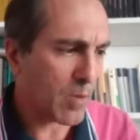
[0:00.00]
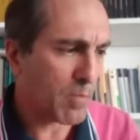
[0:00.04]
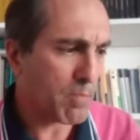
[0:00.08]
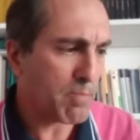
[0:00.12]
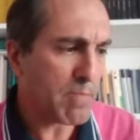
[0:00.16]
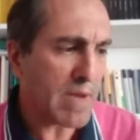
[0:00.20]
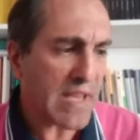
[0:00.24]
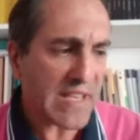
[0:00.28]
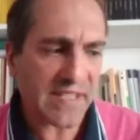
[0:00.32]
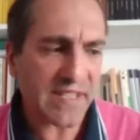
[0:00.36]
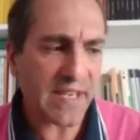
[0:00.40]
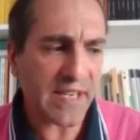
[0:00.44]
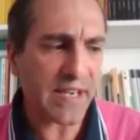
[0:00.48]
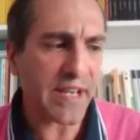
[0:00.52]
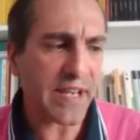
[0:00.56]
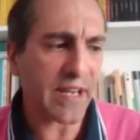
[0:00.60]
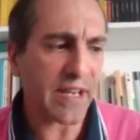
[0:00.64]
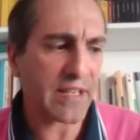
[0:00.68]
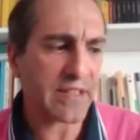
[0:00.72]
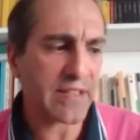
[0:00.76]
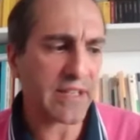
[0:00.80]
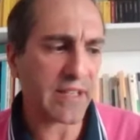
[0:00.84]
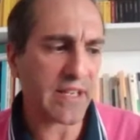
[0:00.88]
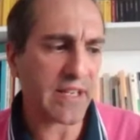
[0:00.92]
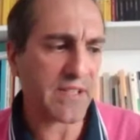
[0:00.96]
SLR
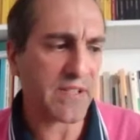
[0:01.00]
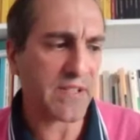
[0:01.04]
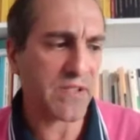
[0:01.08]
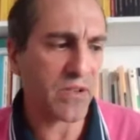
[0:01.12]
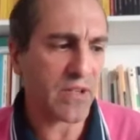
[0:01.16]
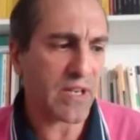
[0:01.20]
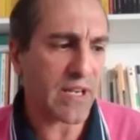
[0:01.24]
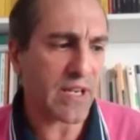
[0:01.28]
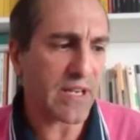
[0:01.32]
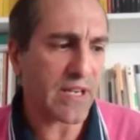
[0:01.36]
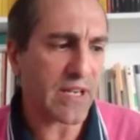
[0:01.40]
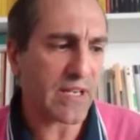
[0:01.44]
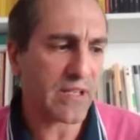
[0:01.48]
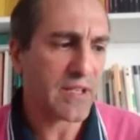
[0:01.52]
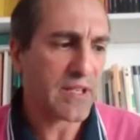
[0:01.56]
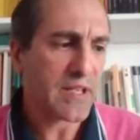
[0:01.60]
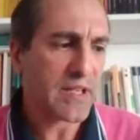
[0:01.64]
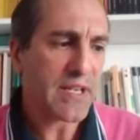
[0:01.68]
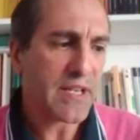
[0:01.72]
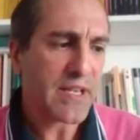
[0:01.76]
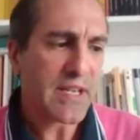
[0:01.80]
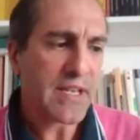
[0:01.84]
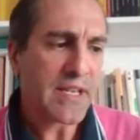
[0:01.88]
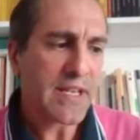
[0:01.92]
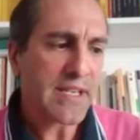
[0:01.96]
international,
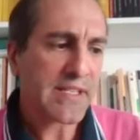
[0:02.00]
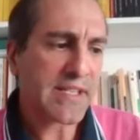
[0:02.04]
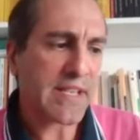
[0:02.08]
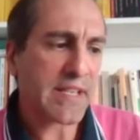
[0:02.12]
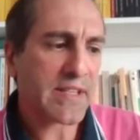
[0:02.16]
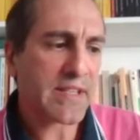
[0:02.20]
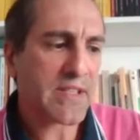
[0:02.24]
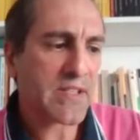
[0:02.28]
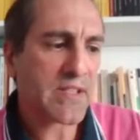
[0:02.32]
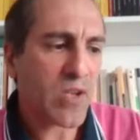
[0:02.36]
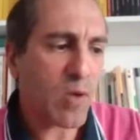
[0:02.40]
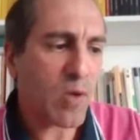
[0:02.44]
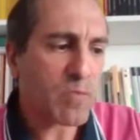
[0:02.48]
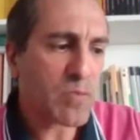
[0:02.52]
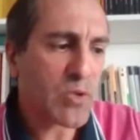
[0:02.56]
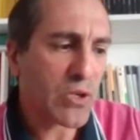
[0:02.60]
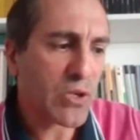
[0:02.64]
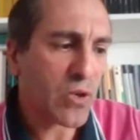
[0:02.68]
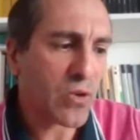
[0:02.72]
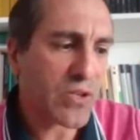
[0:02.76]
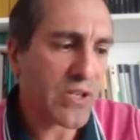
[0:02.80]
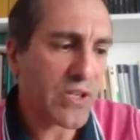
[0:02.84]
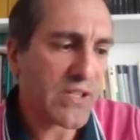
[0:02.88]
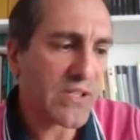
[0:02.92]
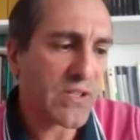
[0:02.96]
cette somme de
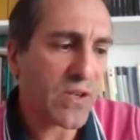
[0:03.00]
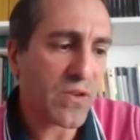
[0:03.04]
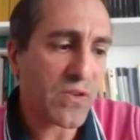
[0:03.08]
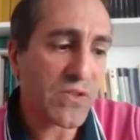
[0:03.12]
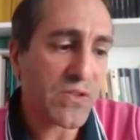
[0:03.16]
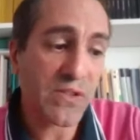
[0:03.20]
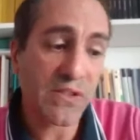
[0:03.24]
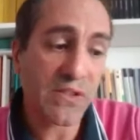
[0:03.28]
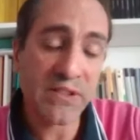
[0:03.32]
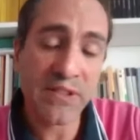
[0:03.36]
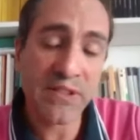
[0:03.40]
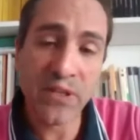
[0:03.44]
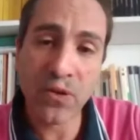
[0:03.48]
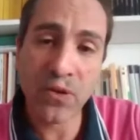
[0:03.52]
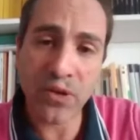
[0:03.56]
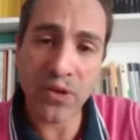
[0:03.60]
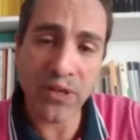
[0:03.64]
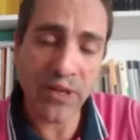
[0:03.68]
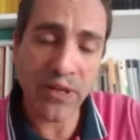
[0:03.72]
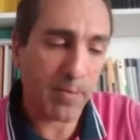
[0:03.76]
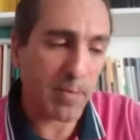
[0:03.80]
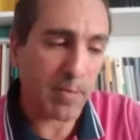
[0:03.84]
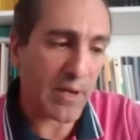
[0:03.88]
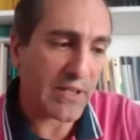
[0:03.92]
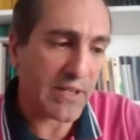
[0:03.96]
connaissances
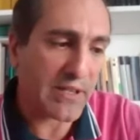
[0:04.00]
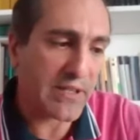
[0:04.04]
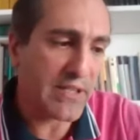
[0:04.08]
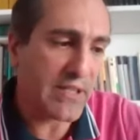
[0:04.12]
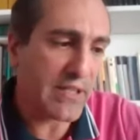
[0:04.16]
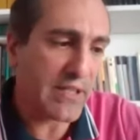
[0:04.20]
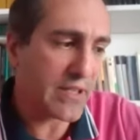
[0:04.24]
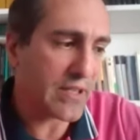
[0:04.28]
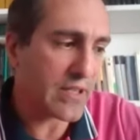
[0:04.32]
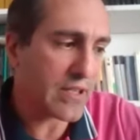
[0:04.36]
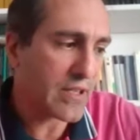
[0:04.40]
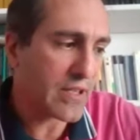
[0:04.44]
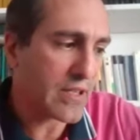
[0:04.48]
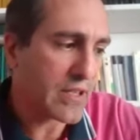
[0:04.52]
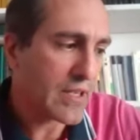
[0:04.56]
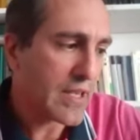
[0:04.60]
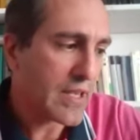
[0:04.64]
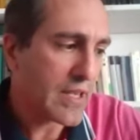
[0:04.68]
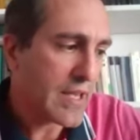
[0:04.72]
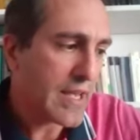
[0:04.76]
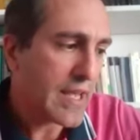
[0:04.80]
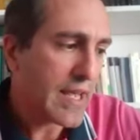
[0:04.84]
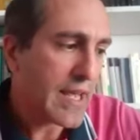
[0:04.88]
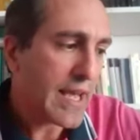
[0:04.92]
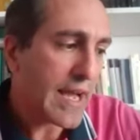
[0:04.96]
théoriques et pratiques
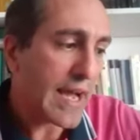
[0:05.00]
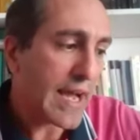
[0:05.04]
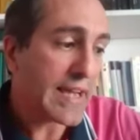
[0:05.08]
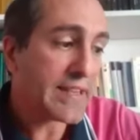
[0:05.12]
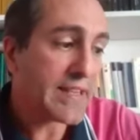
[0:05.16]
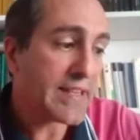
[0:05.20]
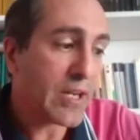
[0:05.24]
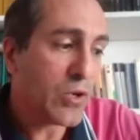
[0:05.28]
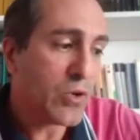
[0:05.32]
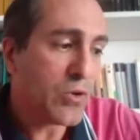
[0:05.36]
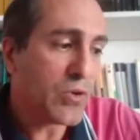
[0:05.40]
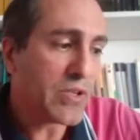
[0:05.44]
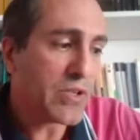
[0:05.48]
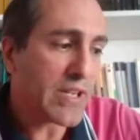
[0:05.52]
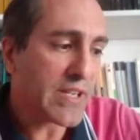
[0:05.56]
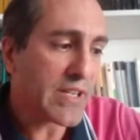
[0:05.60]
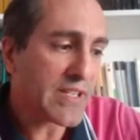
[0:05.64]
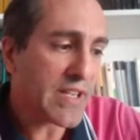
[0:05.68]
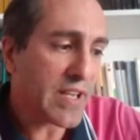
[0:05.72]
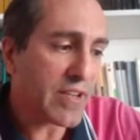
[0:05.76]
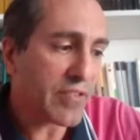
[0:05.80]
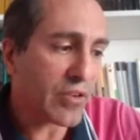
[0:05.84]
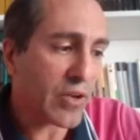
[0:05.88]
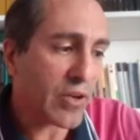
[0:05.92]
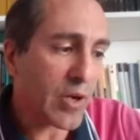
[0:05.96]
a été l'une des
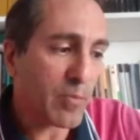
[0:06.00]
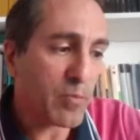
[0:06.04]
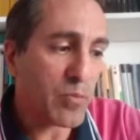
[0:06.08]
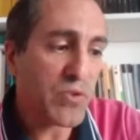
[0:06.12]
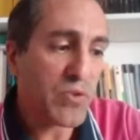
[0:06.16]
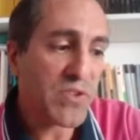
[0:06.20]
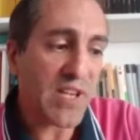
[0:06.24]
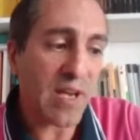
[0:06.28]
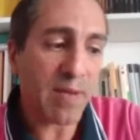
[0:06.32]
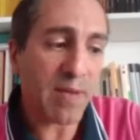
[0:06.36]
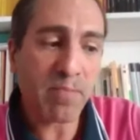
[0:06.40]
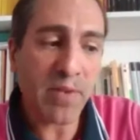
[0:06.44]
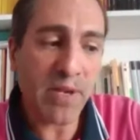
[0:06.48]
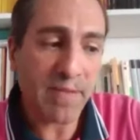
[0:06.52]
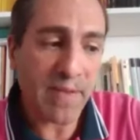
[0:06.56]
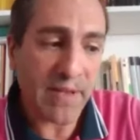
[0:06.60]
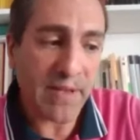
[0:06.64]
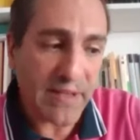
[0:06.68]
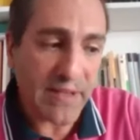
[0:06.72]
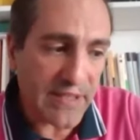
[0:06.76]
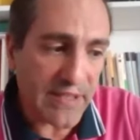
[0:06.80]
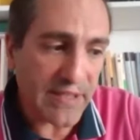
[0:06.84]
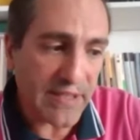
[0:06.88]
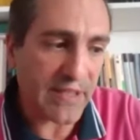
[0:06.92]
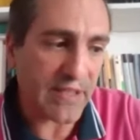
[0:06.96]
œuvres les plus
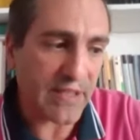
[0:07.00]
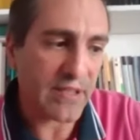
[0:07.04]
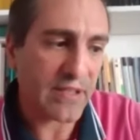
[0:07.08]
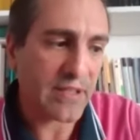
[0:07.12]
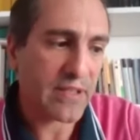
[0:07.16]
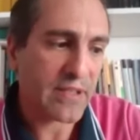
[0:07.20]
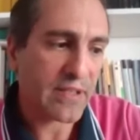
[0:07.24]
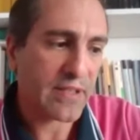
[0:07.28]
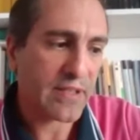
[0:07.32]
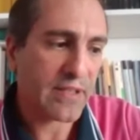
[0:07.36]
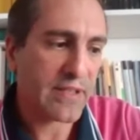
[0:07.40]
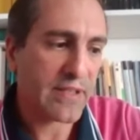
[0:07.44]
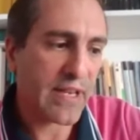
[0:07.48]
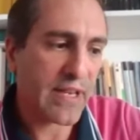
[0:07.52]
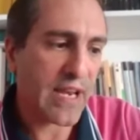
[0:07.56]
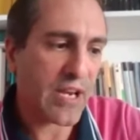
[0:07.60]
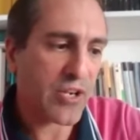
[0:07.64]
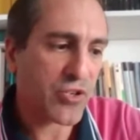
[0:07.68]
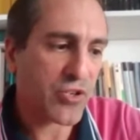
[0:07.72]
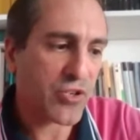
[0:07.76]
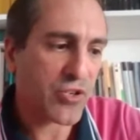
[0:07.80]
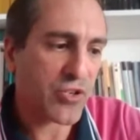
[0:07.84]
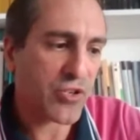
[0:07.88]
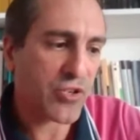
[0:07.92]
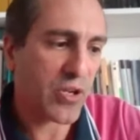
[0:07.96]
emblématiques de
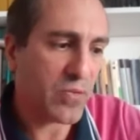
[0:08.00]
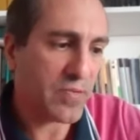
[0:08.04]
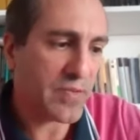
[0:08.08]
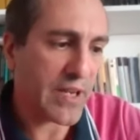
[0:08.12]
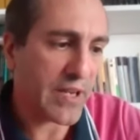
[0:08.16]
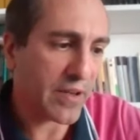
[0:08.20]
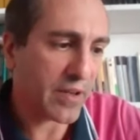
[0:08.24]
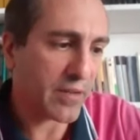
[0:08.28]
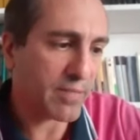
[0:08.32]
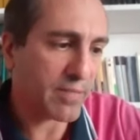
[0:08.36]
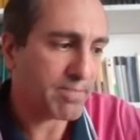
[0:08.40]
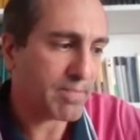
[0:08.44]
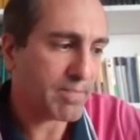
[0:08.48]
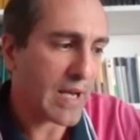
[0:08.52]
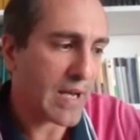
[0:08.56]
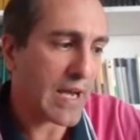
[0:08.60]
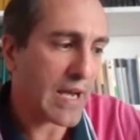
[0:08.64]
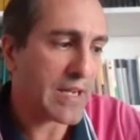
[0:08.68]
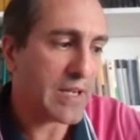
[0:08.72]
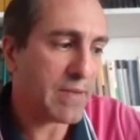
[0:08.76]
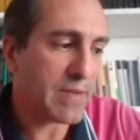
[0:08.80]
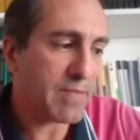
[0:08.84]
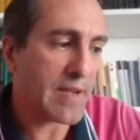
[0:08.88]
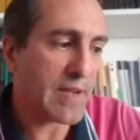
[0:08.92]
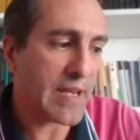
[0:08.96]
l'âge des Lumières,
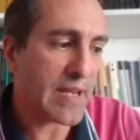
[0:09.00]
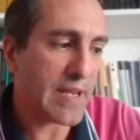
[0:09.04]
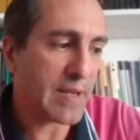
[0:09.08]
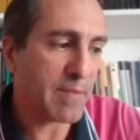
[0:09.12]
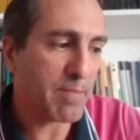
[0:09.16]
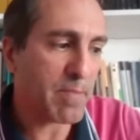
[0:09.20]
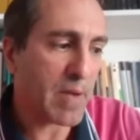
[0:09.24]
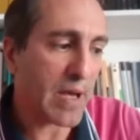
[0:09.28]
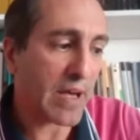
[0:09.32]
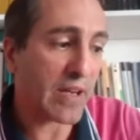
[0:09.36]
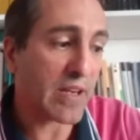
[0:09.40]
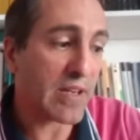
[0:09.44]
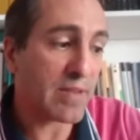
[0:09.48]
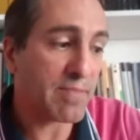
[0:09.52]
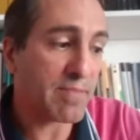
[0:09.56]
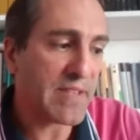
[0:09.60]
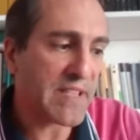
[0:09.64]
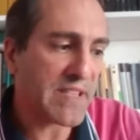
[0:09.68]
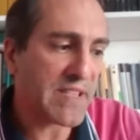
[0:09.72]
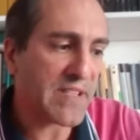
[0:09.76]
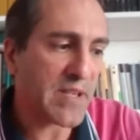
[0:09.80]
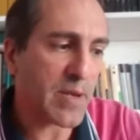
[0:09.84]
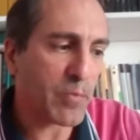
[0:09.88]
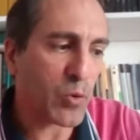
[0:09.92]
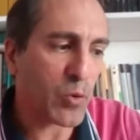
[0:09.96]
animée par
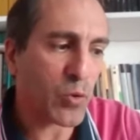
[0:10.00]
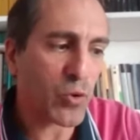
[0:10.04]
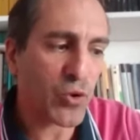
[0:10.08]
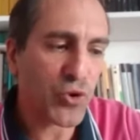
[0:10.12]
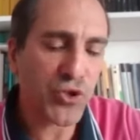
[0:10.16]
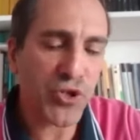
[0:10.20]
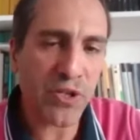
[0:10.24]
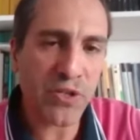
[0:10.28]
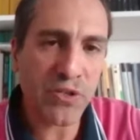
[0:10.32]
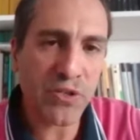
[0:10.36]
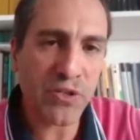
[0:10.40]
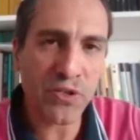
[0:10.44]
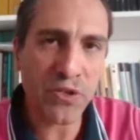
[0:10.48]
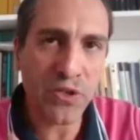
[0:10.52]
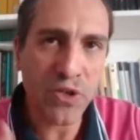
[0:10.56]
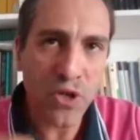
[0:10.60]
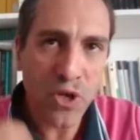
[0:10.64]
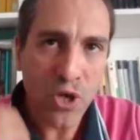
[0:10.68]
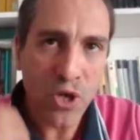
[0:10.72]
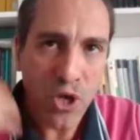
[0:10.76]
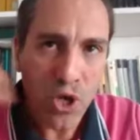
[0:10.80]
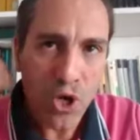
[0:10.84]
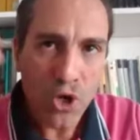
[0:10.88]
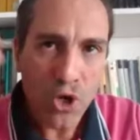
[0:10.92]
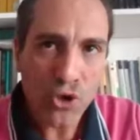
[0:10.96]
l'ambitieux projet de
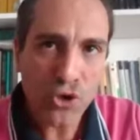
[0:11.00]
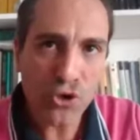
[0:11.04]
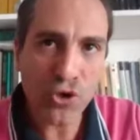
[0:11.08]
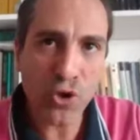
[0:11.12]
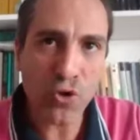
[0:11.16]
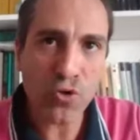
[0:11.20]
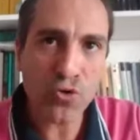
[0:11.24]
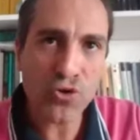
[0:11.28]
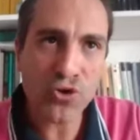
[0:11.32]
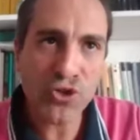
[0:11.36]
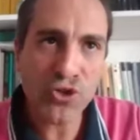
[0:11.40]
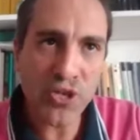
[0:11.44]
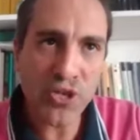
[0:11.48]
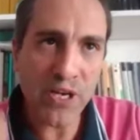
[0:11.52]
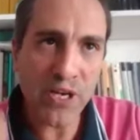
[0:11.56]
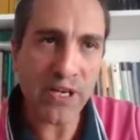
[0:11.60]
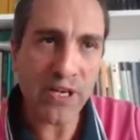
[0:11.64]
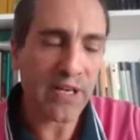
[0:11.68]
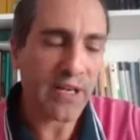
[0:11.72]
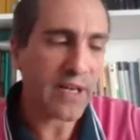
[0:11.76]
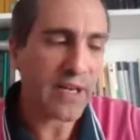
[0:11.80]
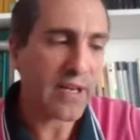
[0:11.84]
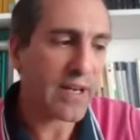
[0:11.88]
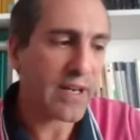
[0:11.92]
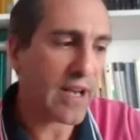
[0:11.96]

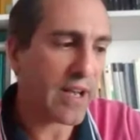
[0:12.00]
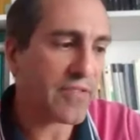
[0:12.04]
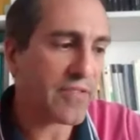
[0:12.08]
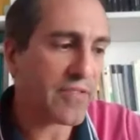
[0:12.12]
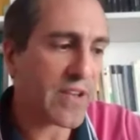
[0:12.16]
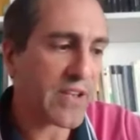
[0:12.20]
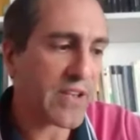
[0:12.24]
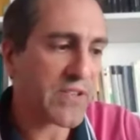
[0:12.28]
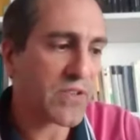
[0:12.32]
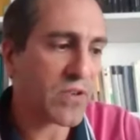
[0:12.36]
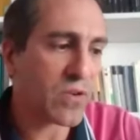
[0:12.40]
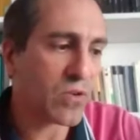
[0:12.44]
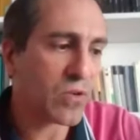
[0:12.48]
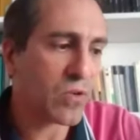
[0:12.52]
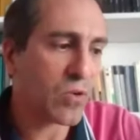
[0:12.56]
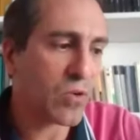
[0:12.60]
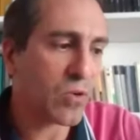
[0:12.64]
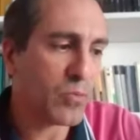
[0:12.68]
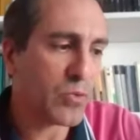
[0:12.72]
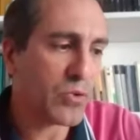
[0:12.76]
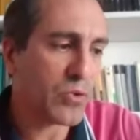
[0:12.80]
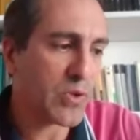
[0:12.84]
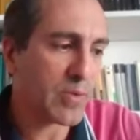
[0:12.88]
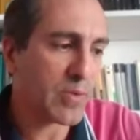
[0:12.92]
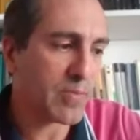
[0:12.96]
changer la façon
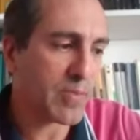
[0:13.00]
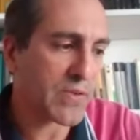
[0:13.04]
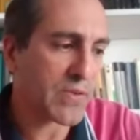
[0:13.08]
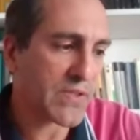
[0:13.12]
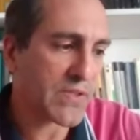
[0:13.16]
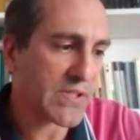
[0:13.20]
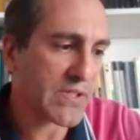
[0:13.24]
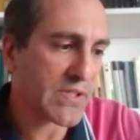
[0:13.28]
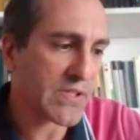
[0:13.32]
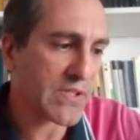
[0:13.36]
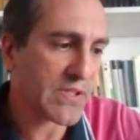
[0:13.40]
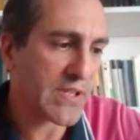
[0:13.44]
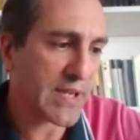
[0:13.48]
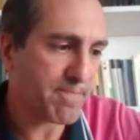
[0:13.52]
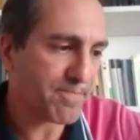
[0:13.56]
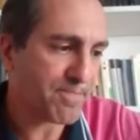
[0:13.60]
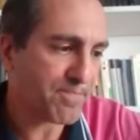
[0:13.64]
commune de penser.